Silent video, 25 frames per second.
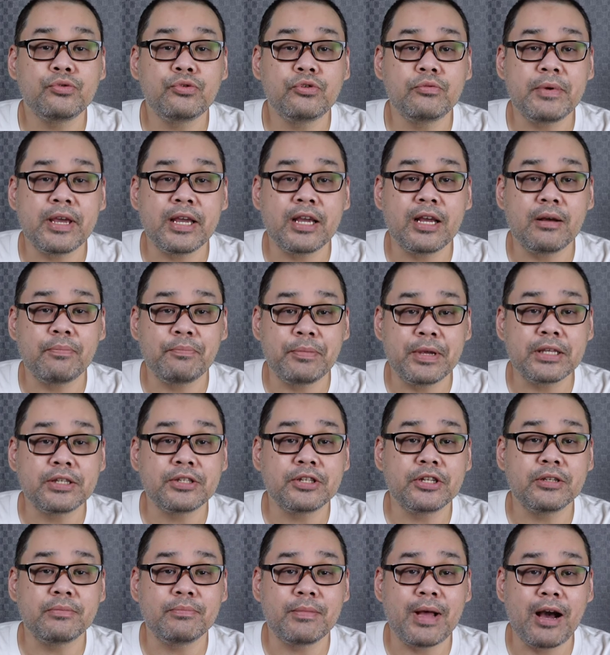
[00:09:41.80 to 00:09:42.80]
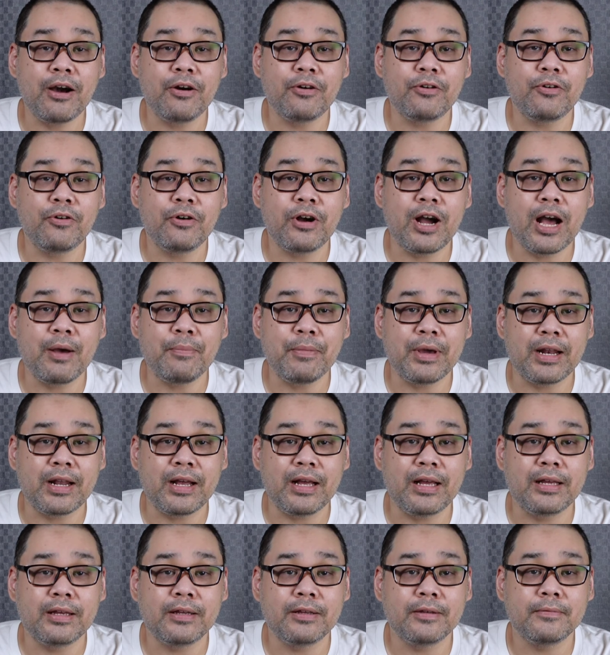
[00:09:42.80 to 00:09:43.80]
2 megapixel macro
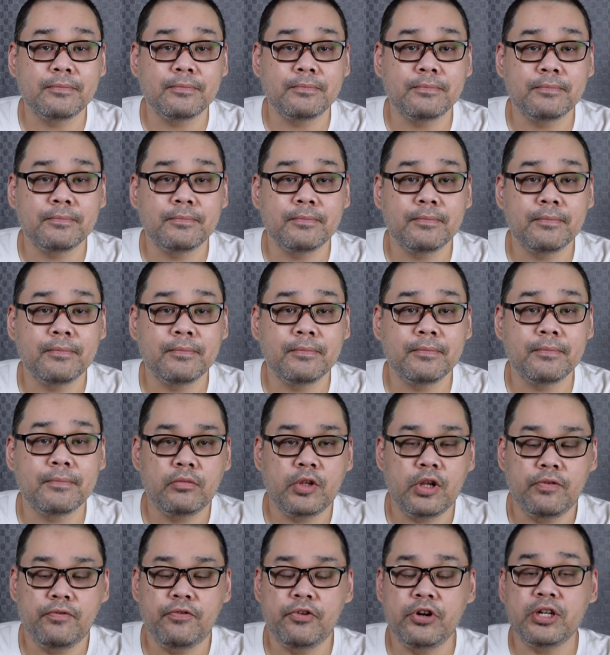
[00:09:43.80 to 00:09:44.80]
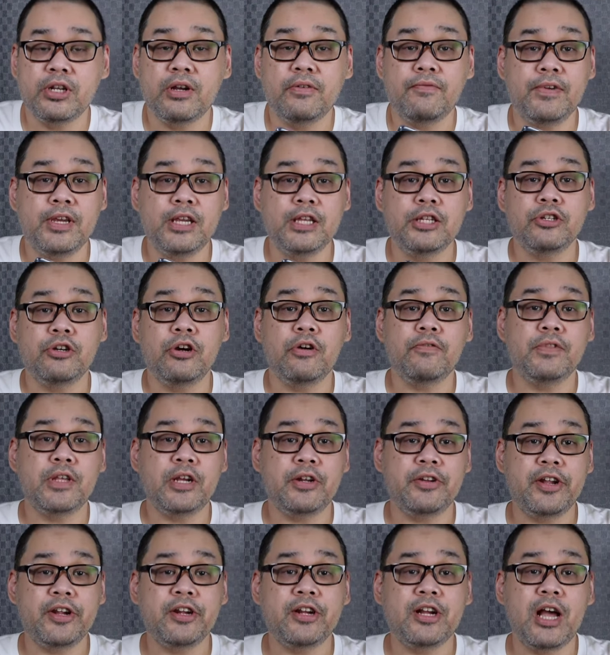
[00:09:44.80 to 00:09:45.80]
camera. For the video of
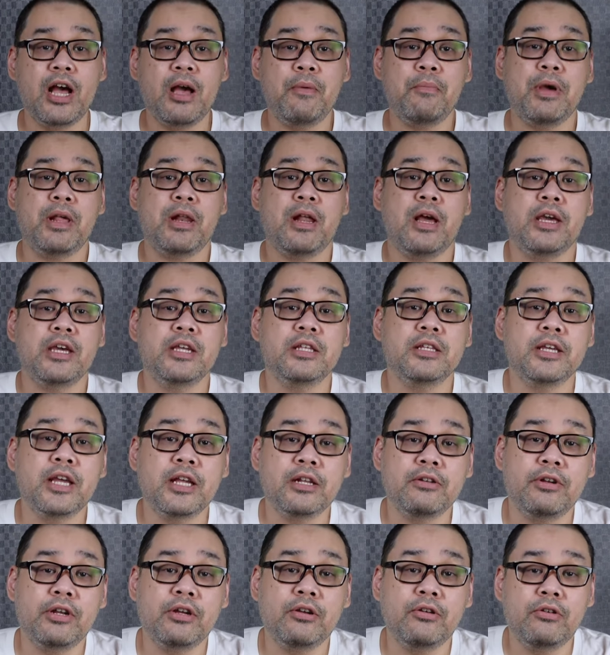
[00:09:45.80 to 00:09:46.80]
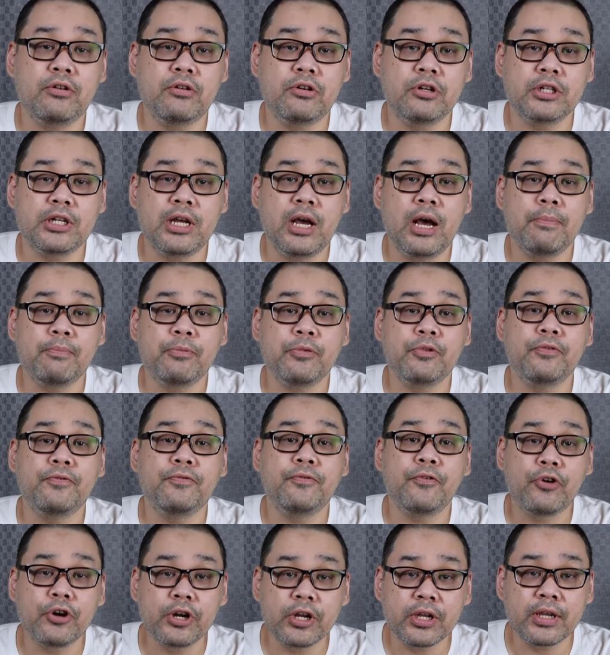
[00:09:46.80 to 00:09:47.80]
the rear camera, it can record up to
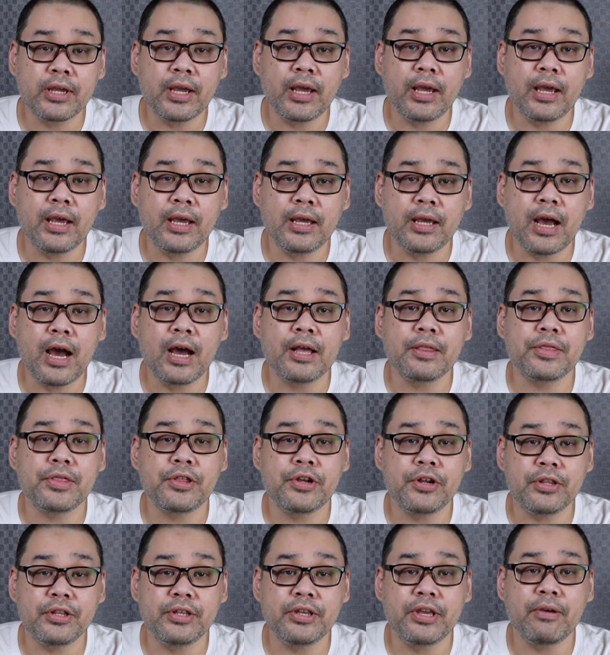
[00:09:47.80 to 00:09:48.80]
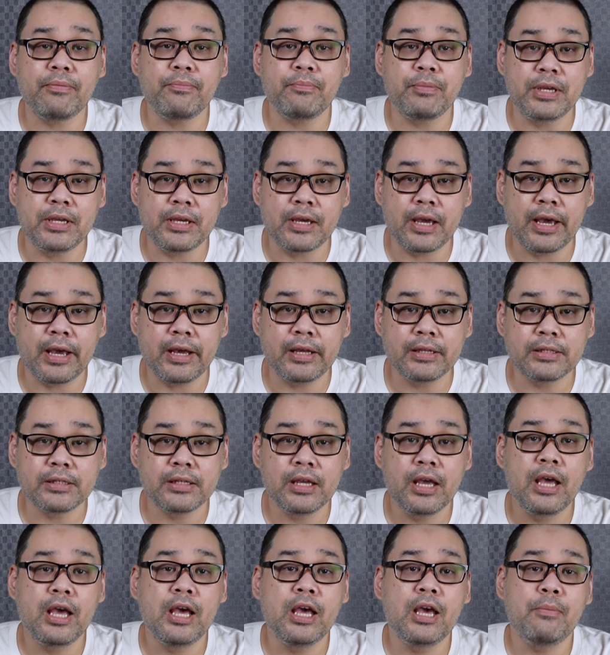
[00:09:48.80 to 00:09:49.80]
4K at
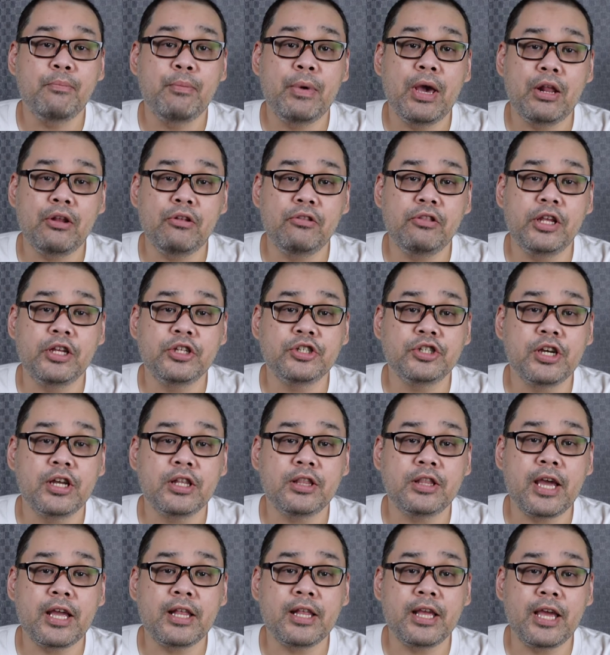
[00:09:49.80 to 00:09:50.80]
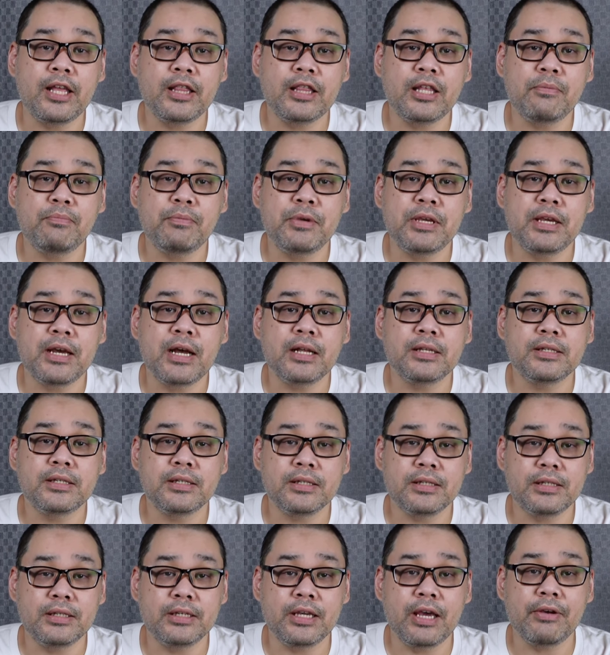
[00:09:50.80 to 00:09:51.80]
30fps. Meron din siya 1080p at
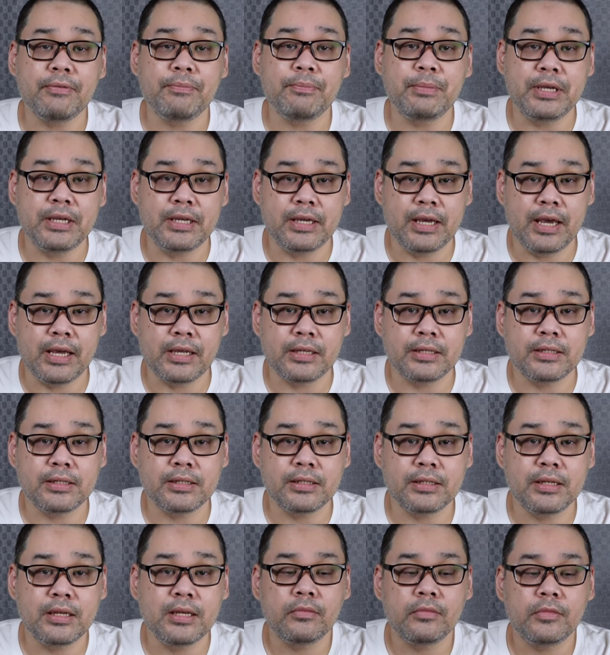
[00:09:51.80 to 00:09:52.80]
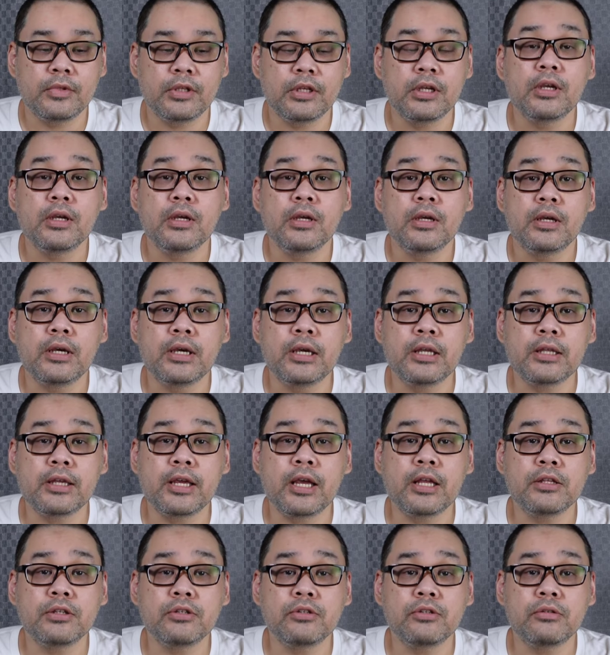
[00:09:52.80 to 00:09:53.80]
60fps.
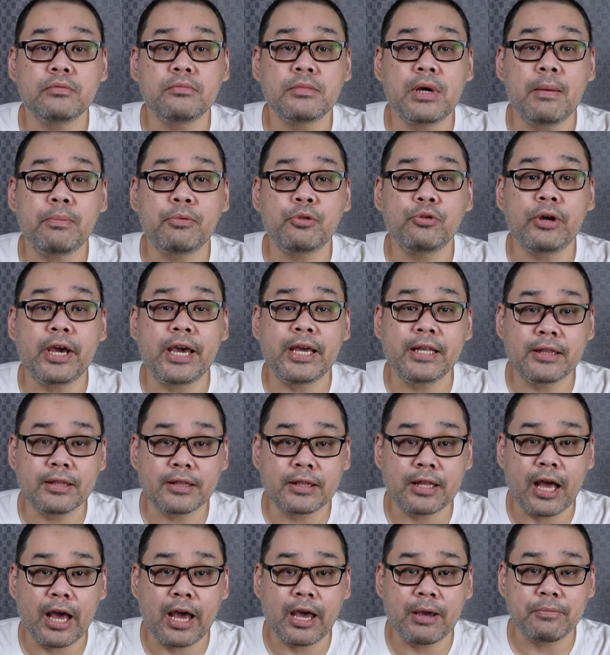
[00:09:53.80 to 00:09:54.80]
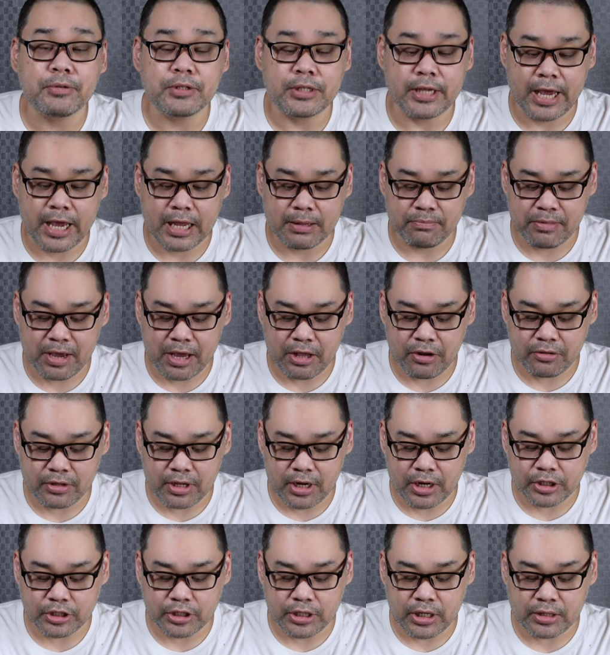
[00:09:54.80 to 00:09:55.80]
It can zoom up to 8 times and
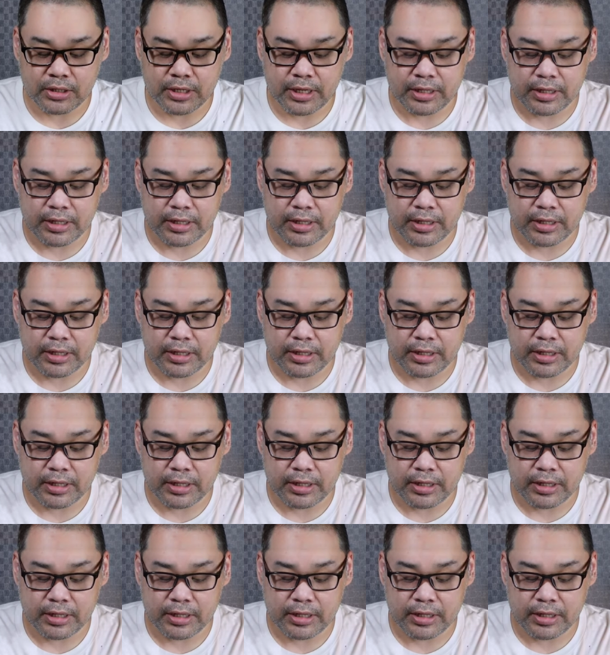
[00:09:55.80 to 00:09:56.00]
meron na rin siyang